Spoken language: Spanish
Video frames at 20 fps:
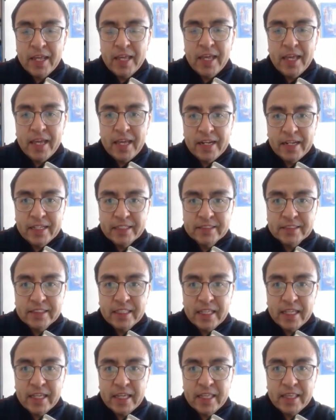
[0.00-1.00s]
en
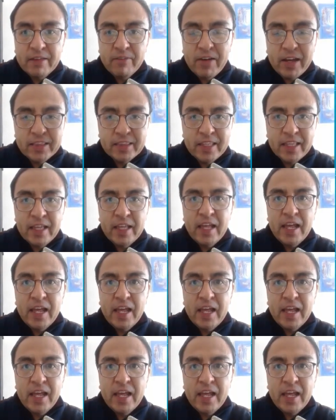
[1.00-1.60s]
este debate,